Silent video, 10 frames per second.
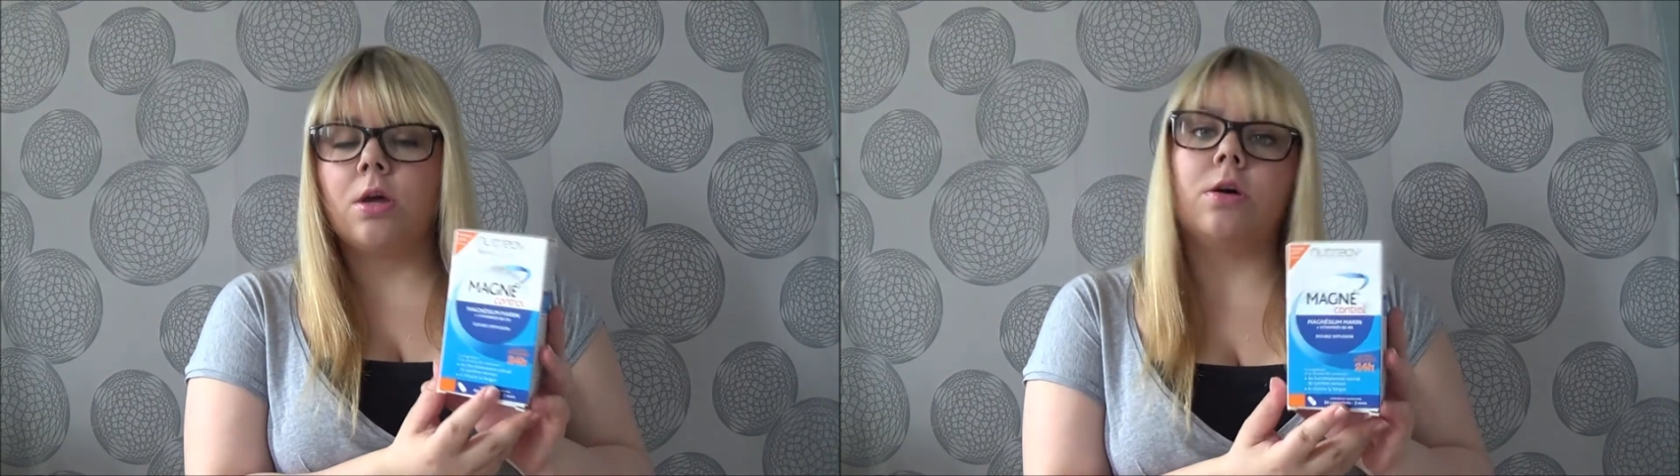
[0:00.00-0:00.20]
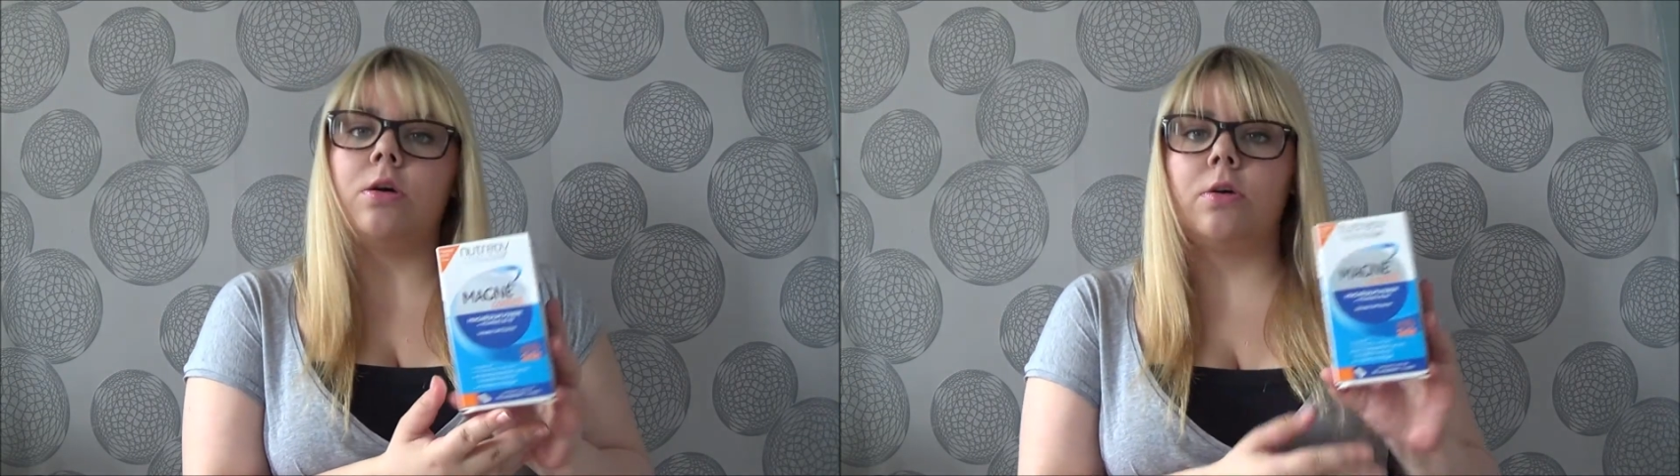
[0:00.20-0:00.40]

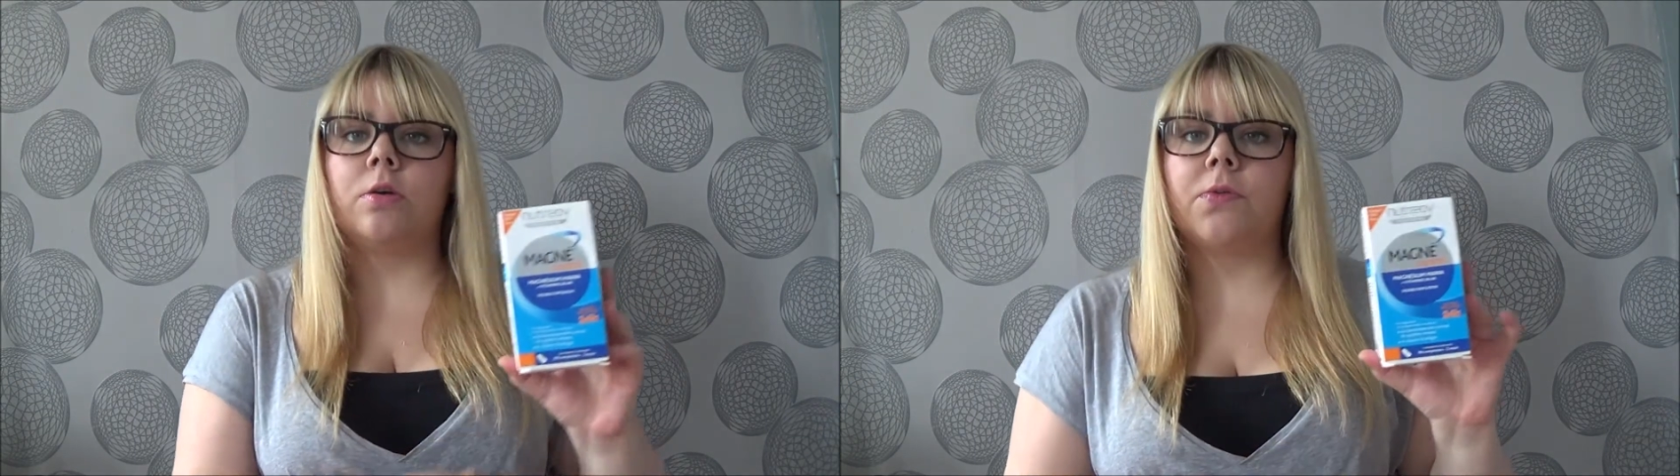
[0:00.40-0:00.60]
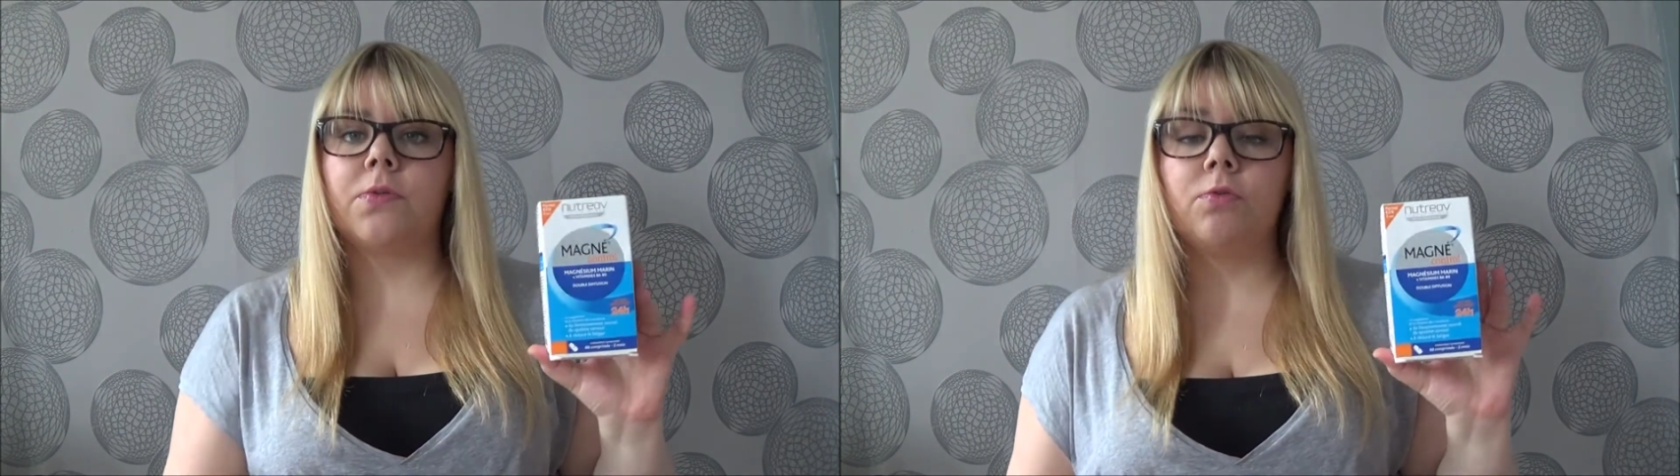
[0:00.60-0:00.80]

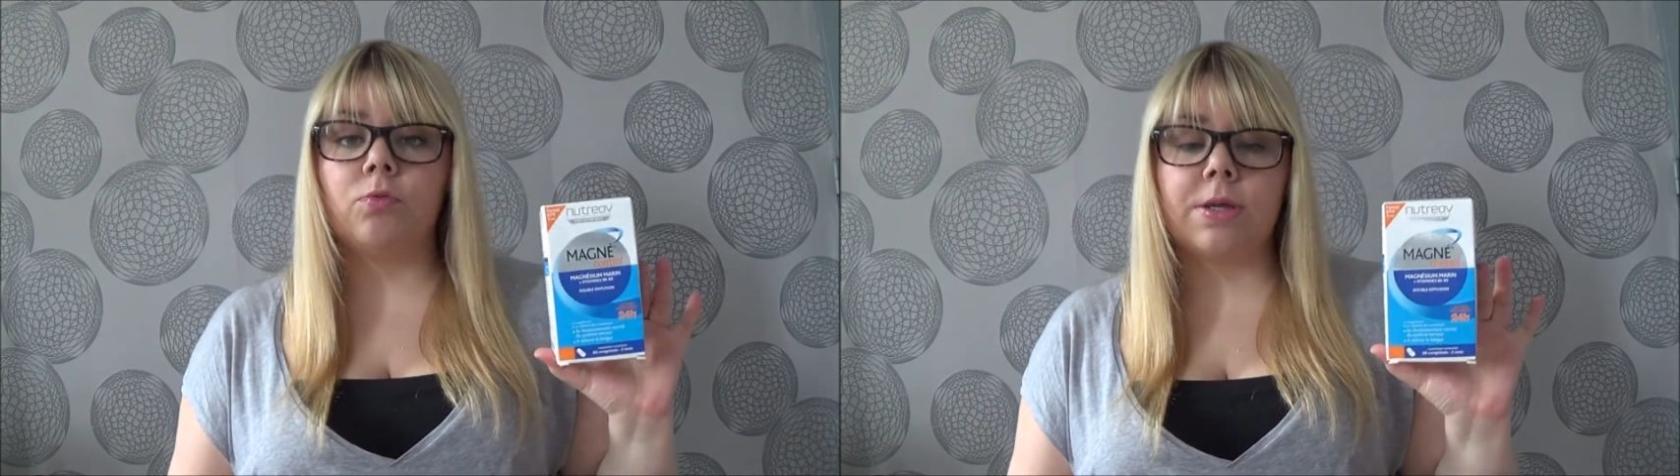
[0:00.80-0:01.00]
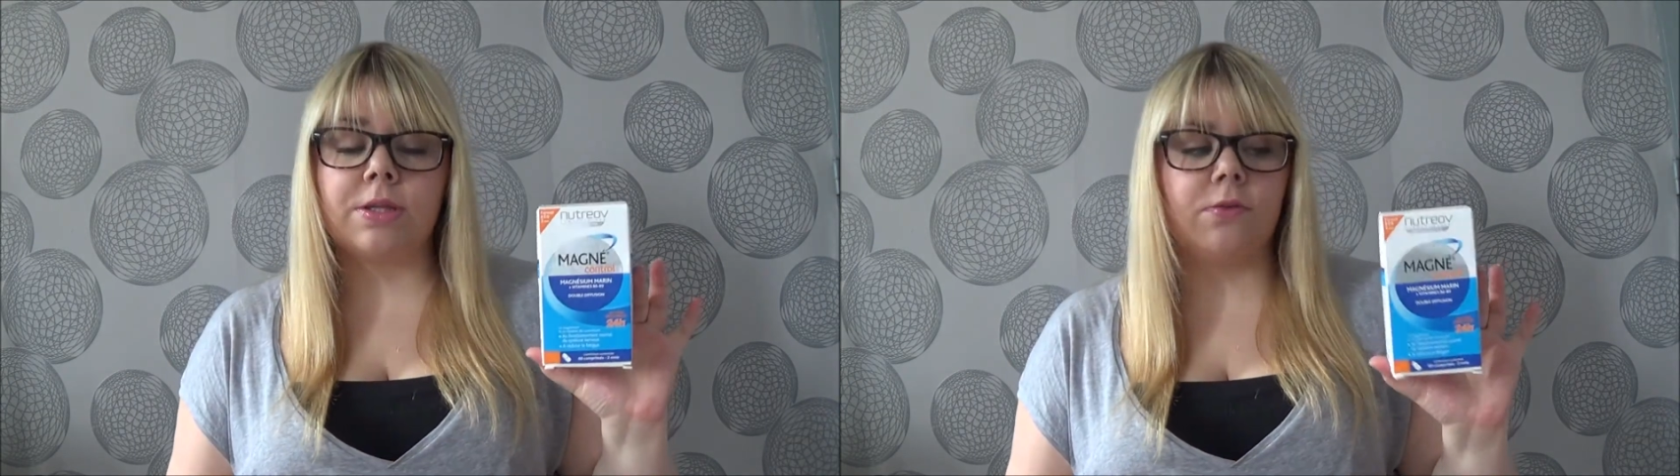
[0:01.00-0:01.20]
euh, C'est
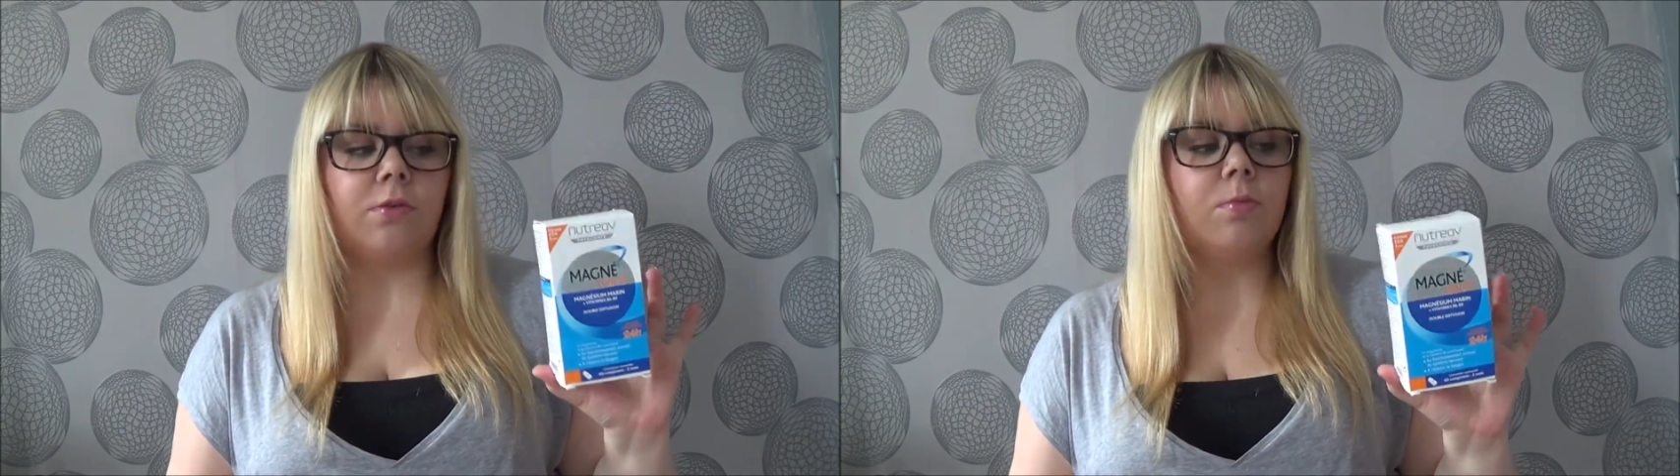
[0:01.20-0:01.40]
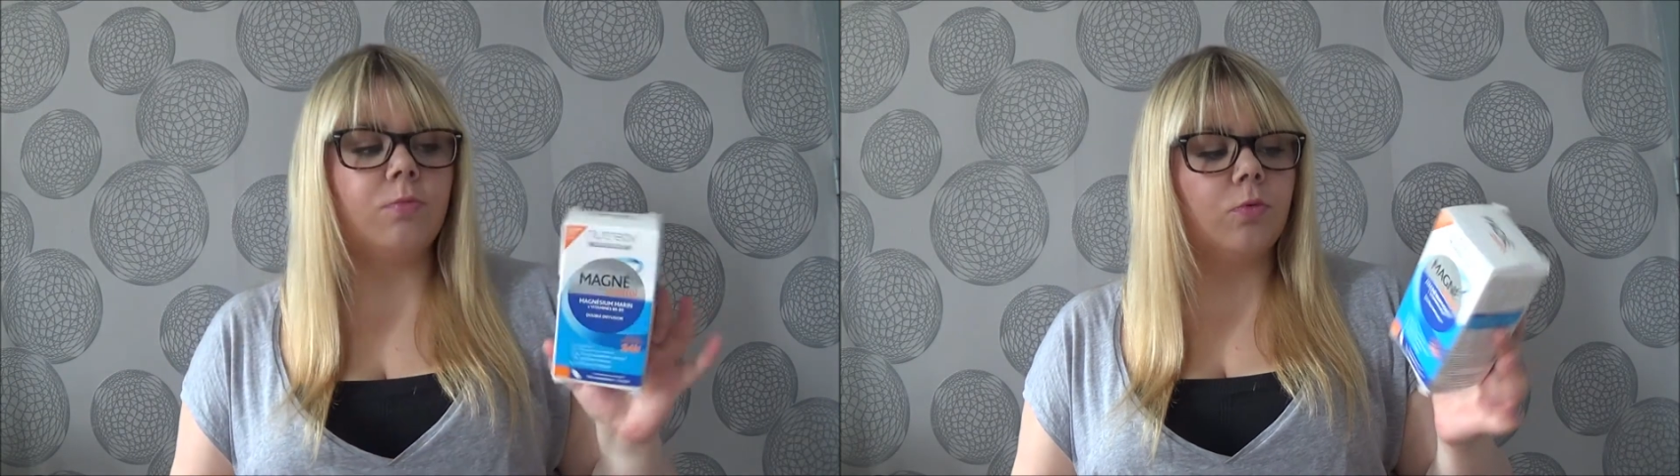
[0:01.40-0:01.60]
du
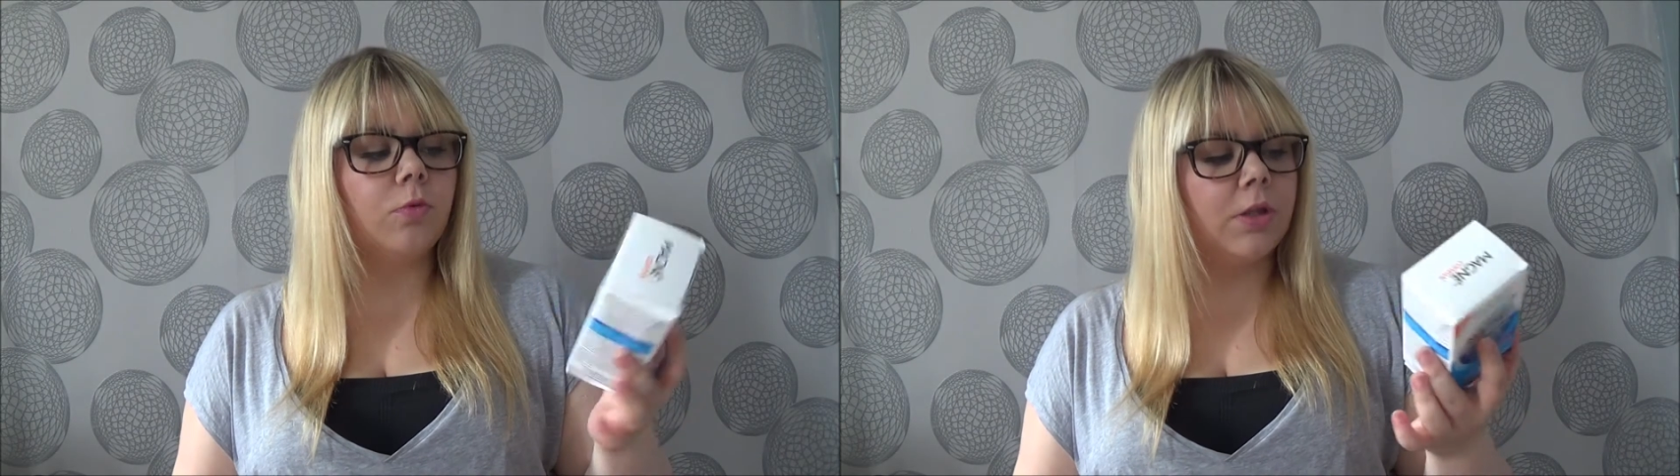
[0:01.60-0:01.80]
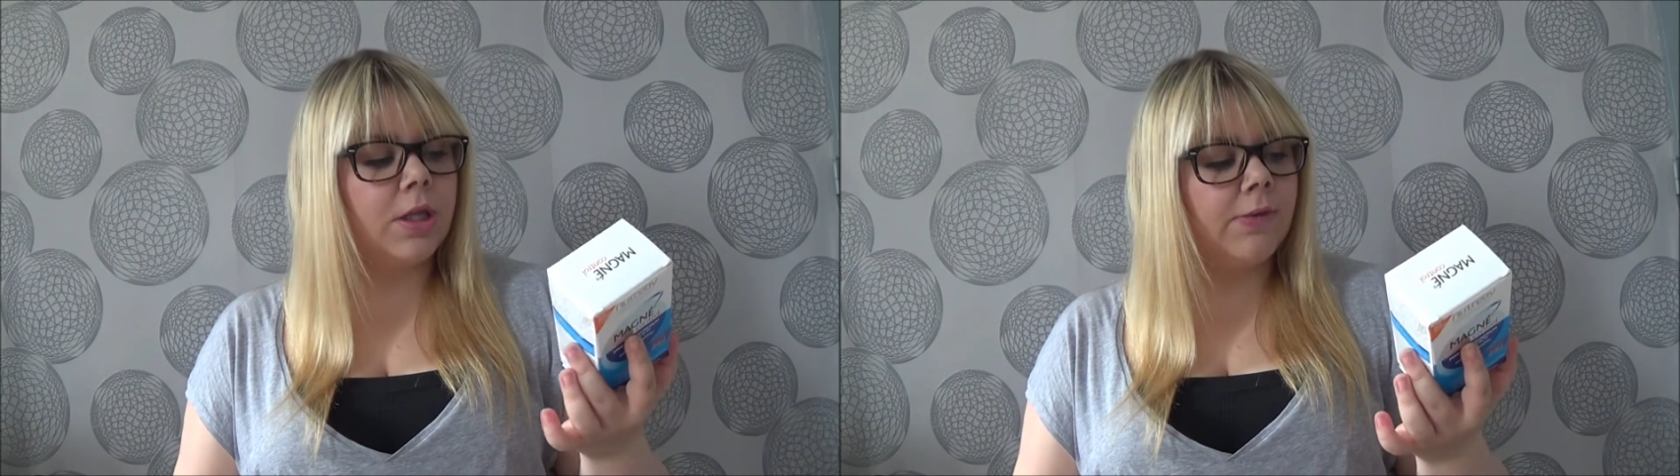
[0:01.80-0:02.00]
magnésium donc